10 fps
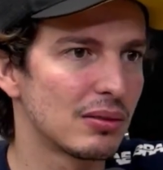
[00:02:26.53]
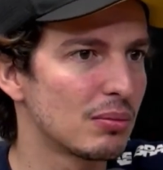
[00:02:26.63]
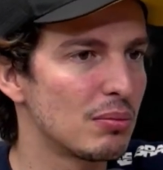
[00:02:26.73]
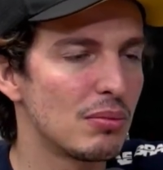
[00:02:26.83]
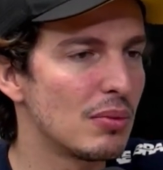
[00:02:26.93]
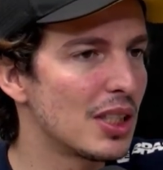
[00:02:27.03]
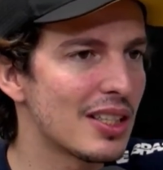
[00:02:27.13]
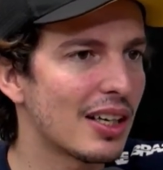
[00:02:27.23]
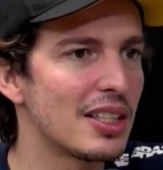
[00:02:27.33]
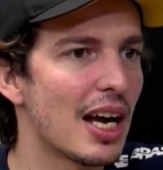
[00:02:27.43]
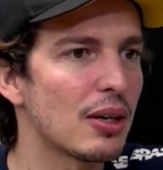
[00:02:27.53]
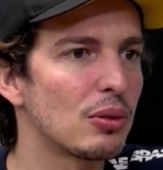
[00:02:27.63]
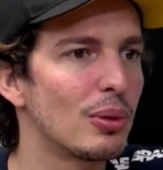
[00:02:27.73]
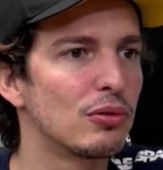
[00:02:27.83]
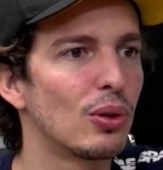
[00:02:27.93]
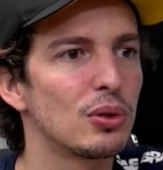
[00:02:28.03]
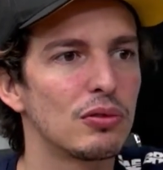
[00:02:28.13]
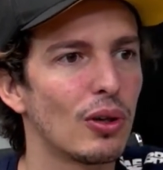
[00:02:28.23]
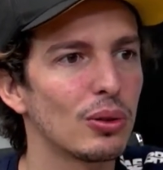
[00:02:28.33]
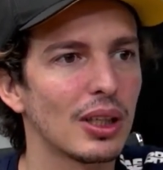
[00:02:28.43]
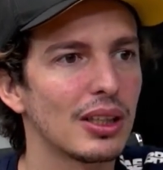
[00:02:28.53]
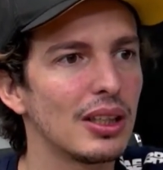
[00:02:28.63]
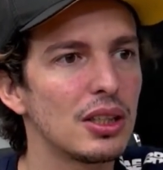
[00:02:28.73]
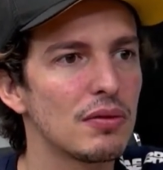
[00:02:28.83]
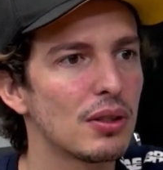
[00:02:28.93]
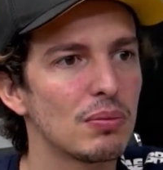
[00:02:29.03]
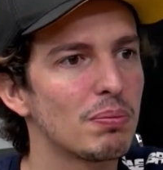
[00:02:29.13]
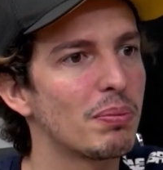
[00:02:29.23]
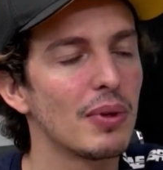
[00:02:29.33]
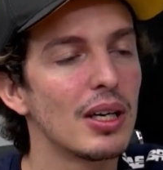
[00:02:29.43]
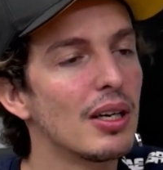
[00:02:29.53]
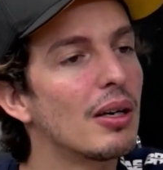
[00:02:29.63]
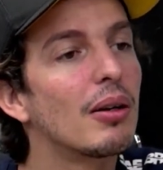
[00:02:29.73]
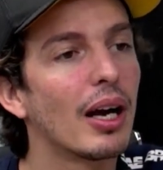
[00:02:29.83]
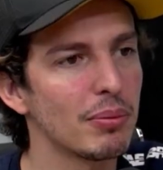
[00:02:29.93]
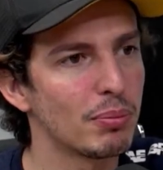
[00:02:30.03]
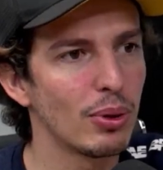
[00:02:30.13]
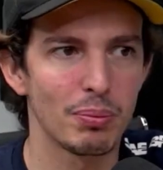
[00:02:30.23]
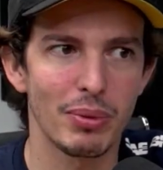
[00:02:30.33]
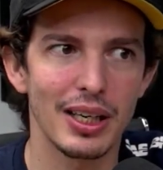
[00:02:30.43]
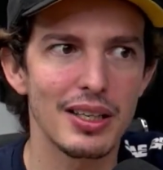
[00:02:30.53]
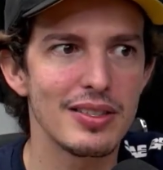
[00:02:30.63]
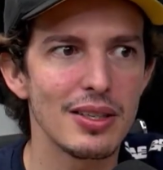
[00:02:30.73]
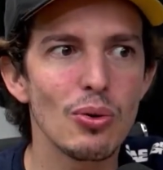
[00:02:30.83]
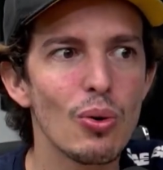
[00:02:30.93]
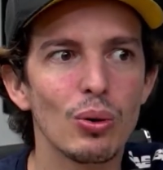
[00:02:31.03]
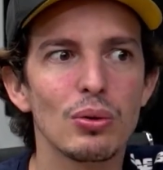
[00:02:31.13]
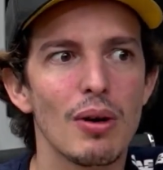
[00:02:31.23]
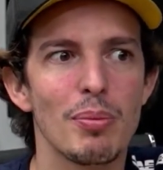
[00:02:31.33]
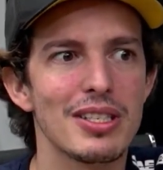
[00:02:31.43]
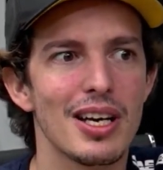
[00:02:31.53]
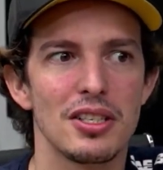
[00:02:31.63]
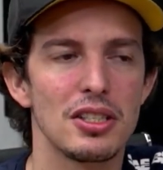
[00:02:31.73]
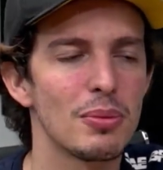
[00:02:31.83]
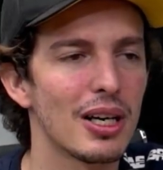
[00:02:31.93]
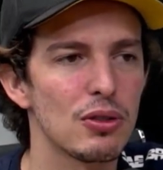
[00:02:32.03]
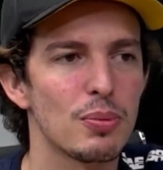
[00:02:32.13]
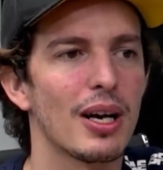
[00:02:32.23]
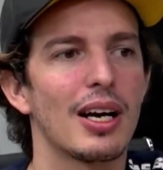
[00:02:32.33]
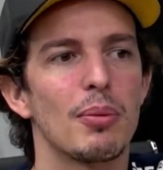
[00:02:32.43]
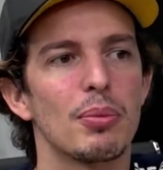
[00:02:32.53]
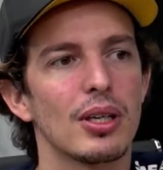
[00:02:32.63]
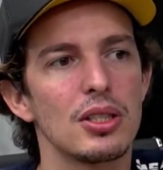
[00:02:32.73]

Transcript: me sacanearam no meu voo de volta aqui, tive que Mentira. É, pô, paguei cinco conto numa passagem de Manaus para cá, porque